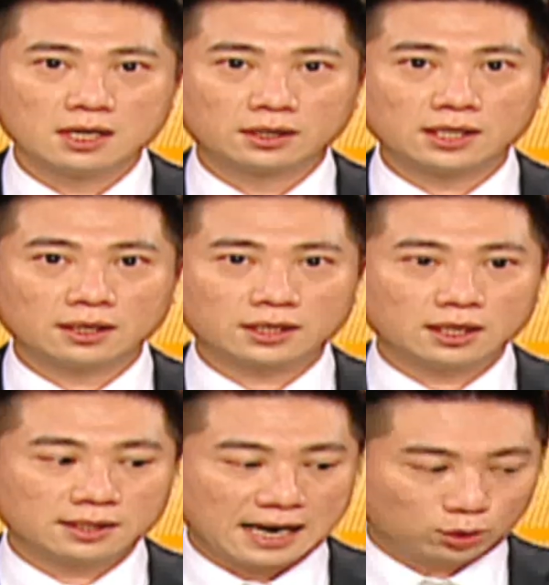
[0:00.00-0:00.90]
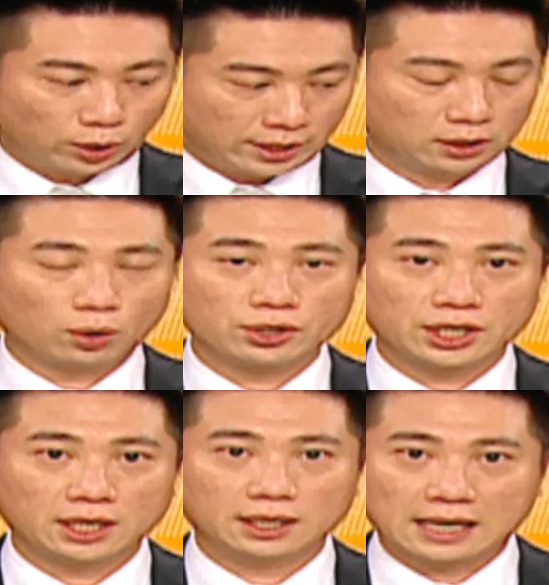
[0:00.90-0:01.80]
政策在推的东
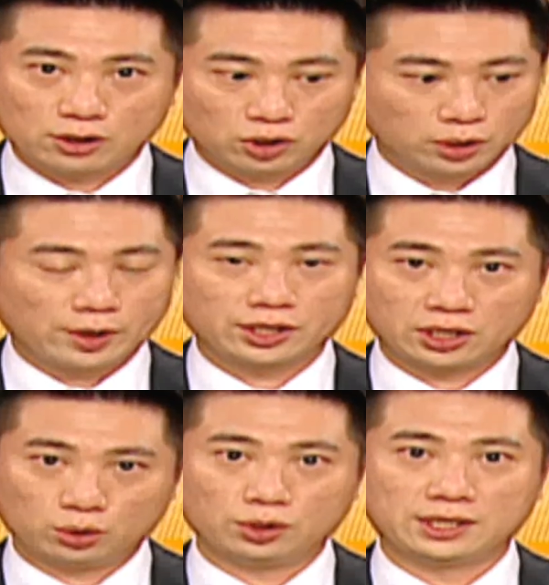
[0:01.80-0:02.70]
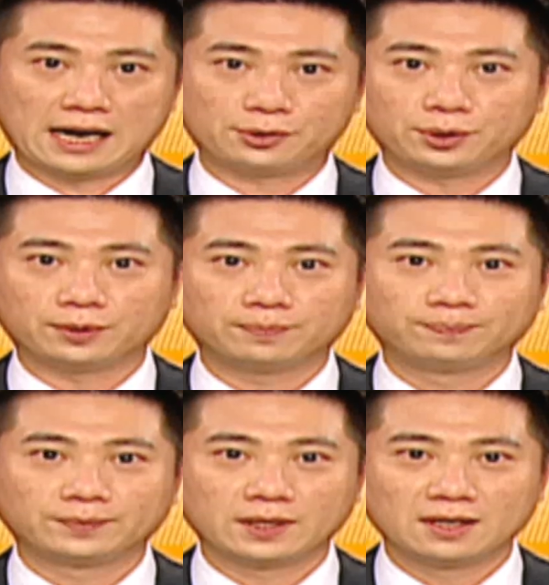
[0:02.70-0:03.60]
西，它就是会持续下去。
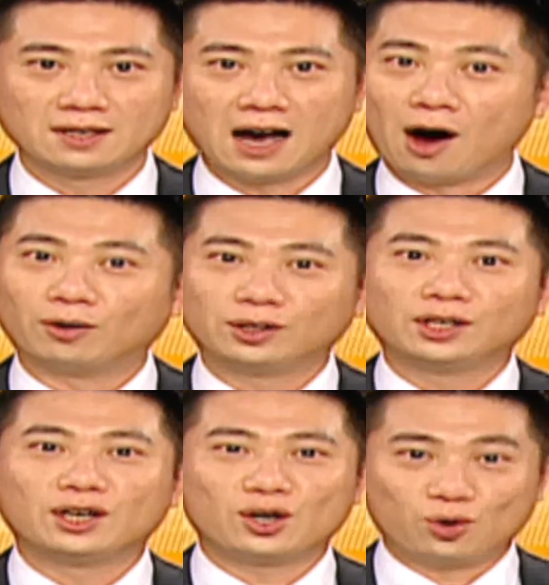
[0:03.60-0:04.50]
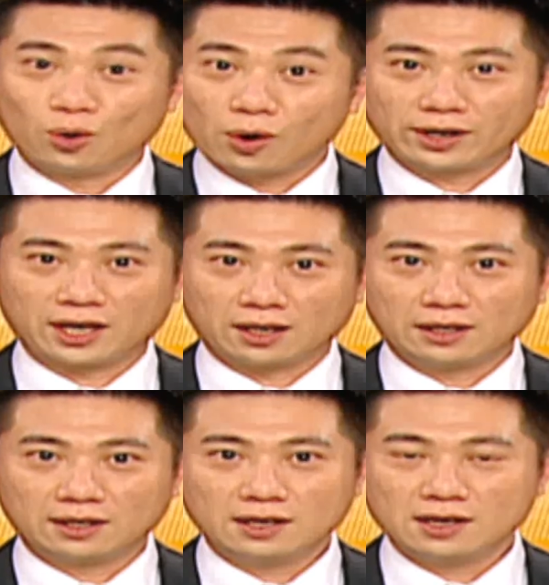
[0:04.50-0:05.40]
好，如果你。
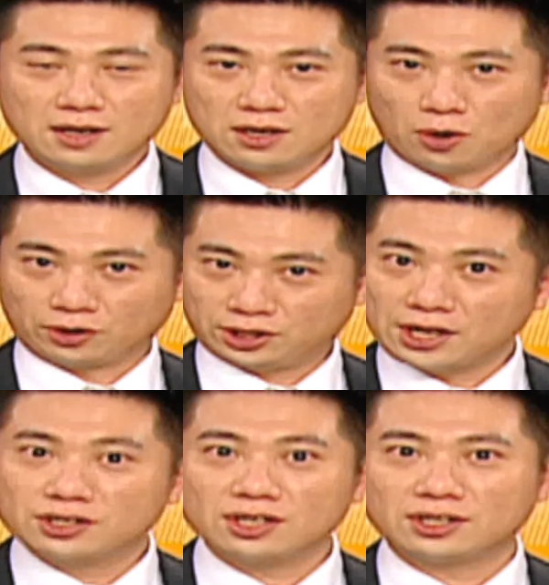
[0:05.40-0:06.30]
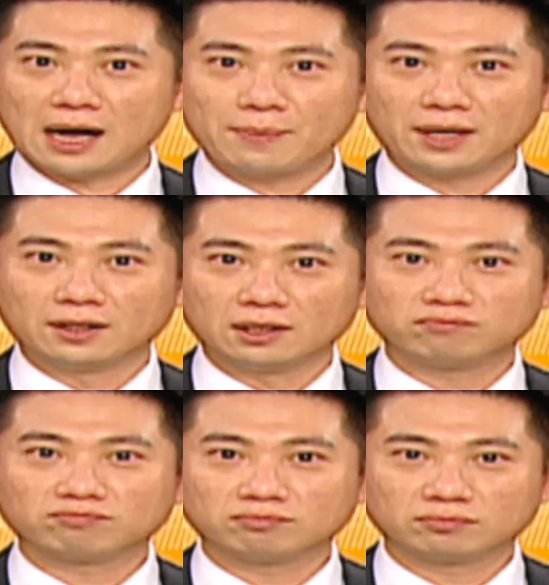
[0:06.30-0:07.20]
有政治上面的，
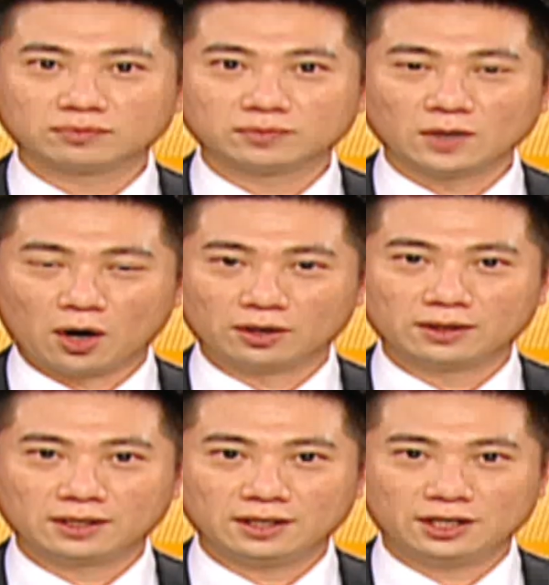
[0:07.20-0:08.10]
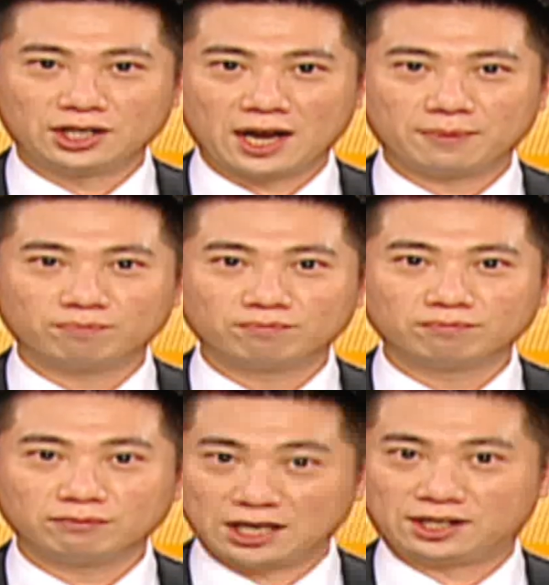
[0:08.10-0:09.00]
哦一些
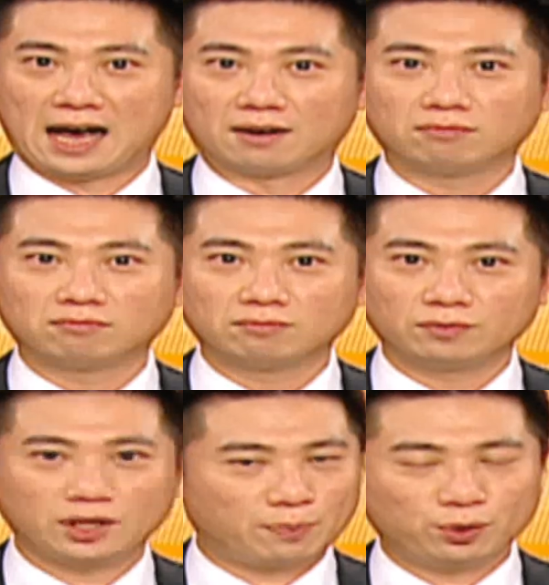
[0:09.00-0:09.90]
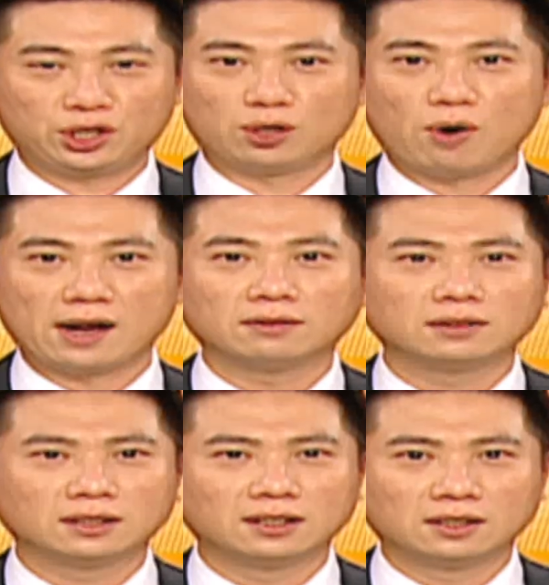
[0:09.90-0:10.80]
立场，你不喜欢
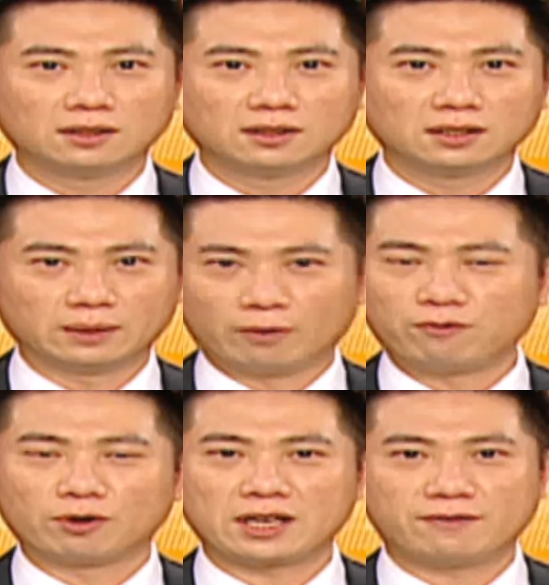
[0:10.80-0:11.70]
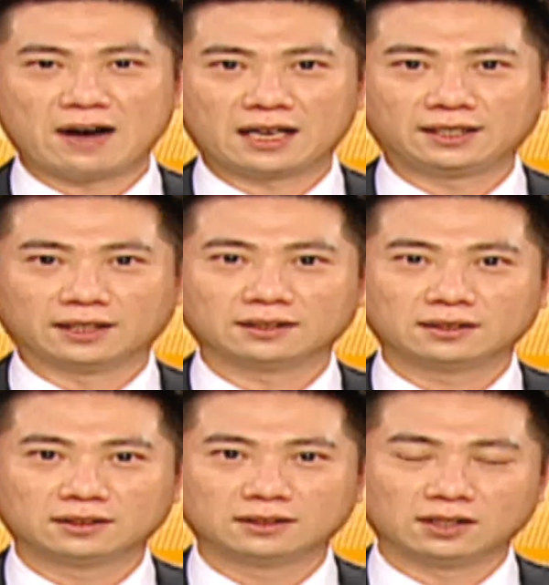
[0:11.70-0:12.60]
什么风力发电，
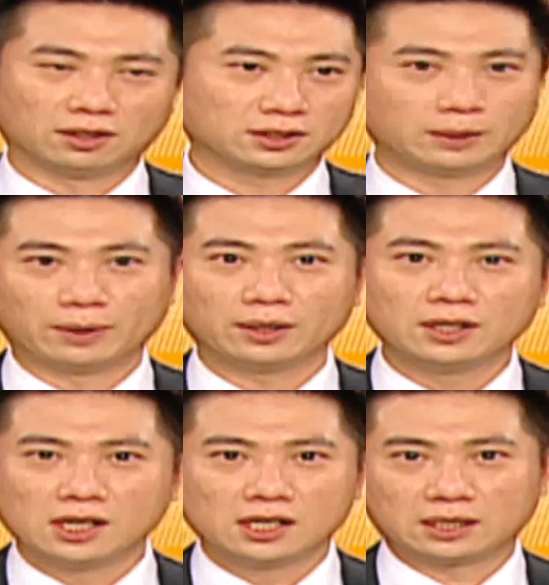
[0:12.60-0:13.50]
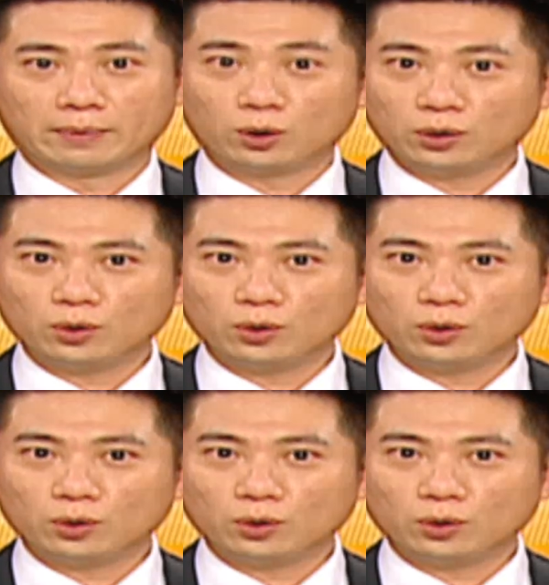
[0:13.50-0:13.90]
哦什么什么